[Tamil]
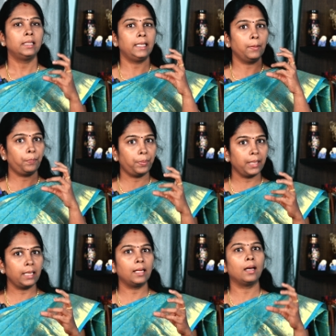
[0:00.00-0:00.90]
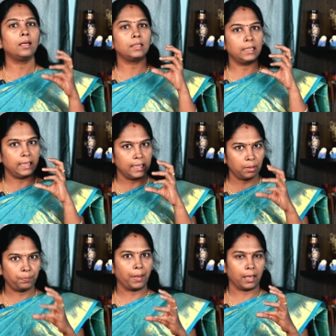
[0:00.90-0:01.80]
எப்படிலாம்
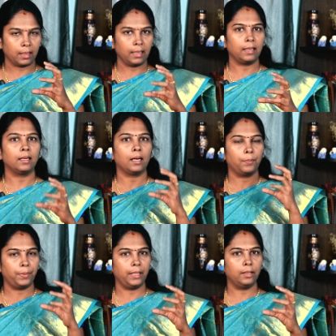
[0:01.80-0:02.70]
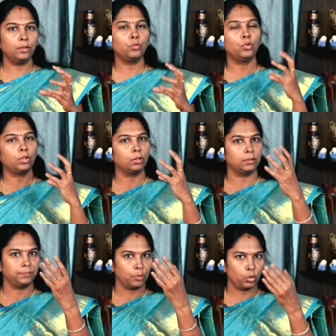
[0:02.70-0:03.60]
இருப்பாங்க அப்படின்னு ஒரு
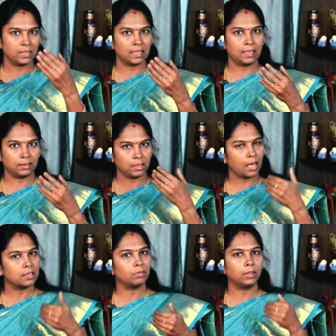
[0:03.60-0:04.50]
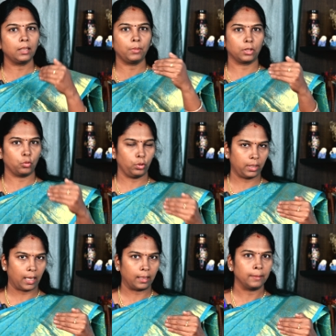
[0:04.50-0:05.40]
ஒரு சில சார்ட்ஸ் வந்து நம்மளுக்கு
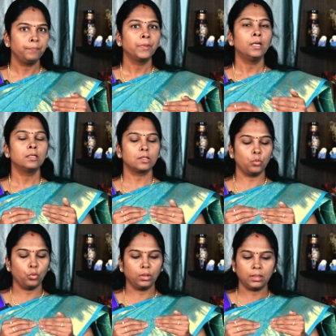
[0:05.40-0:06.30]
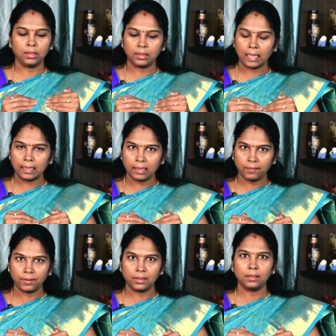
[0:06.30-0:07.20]
கொடுக்குறாங்க ஸோ தன்னை
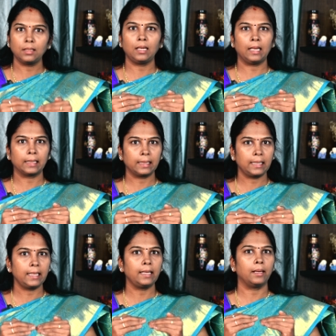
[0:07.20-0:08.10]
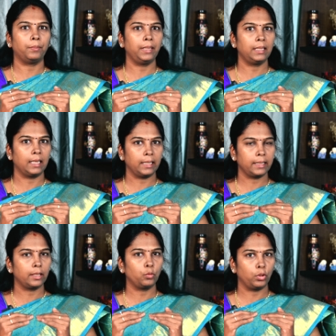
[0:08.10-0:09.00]
வந்து லக்கி அப்படின்னு
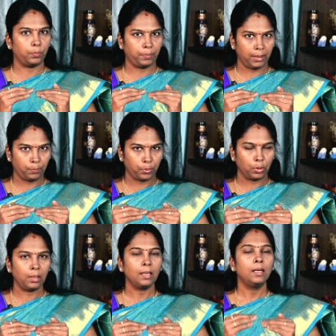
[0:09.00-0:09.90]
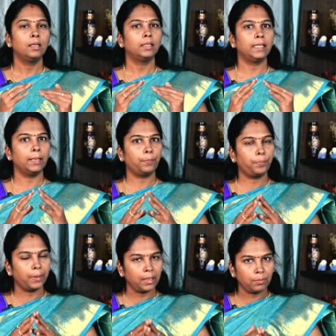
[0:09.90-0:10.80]
நினைக்கிற ஒரு பீப்புள்
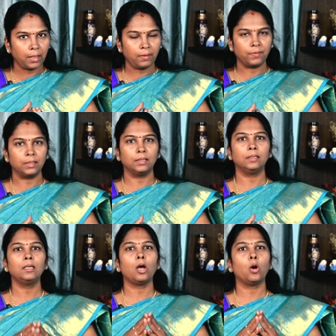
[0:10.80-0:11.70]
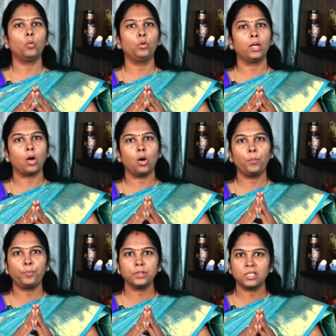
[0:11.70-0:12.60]
எப்பயுமே வந்து ஒரு
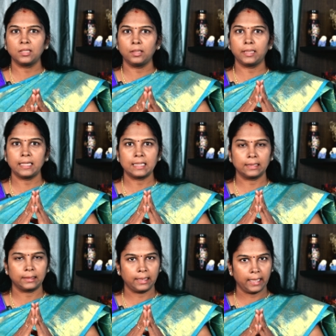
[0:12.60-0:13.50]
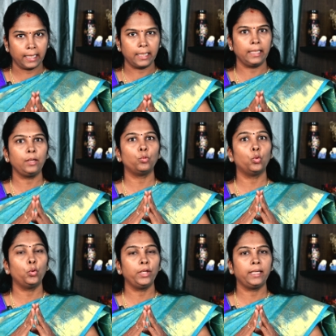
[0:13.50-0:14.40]
ஆப்பர்ச்சுனிட்டிஸை தேடி
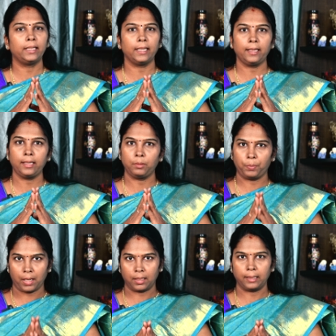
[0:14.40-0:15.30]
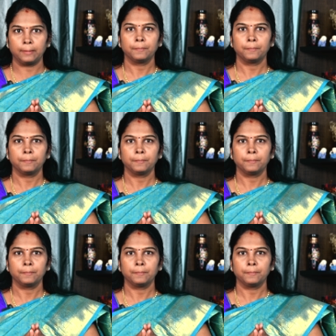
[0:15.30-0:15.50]
ஓடிக்கிட்டே இருப்பாங்க